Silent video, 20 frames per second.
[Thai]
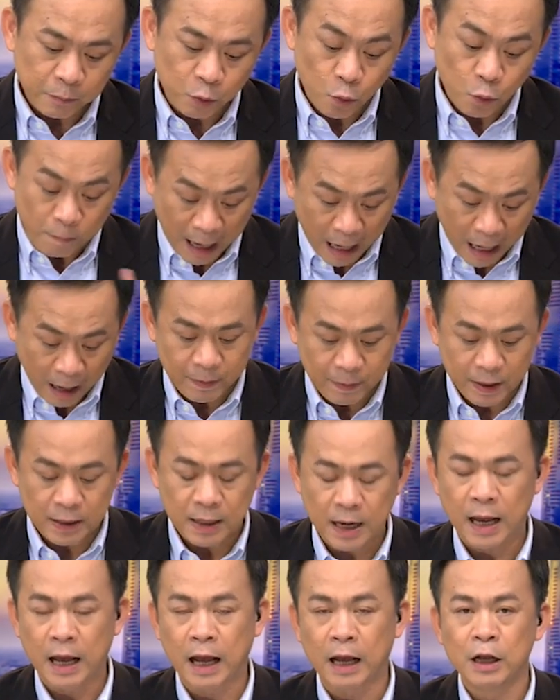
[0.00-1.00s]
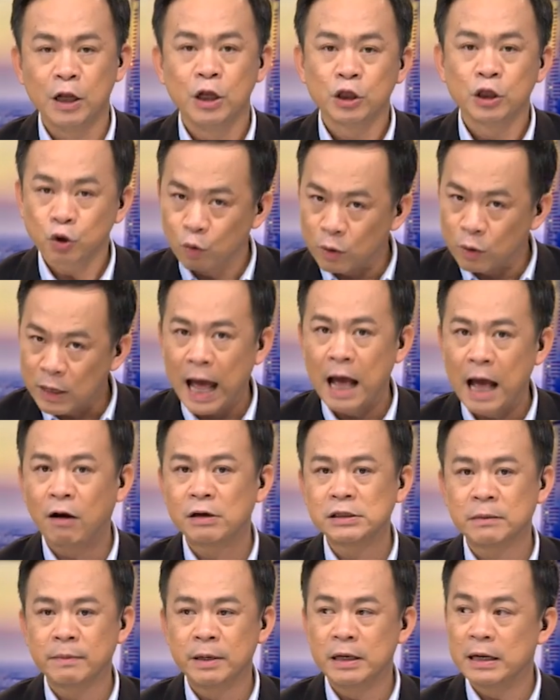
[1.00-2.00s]
กุมภาพันธ์ปีหน้าตุลา
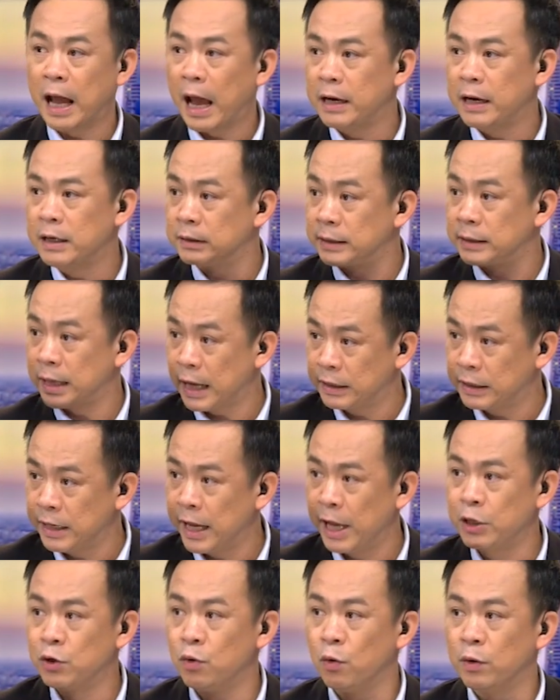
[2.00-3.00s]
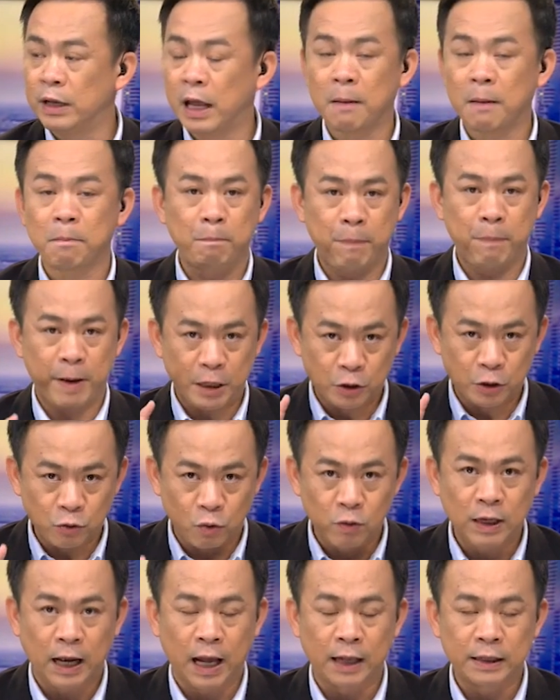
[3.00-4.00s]
ก็จะมีหลายเดือนแต่อย่างที่เห็นอยู่เนี่ยเป็นโคร
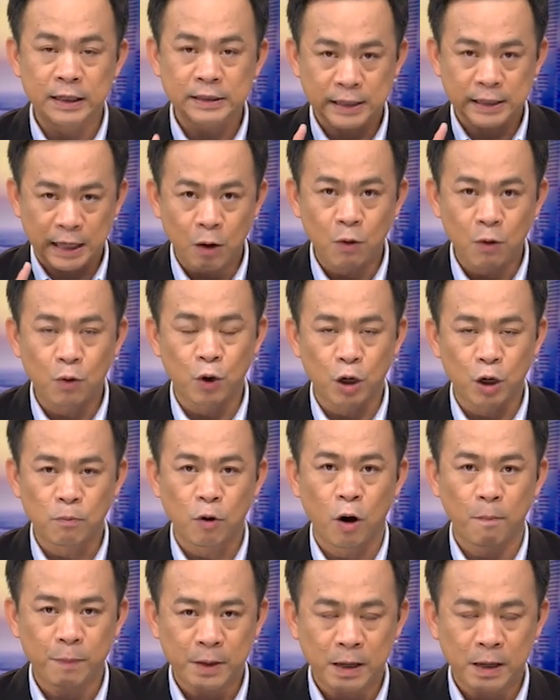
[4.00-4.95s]
งการที่จะเข้าครม.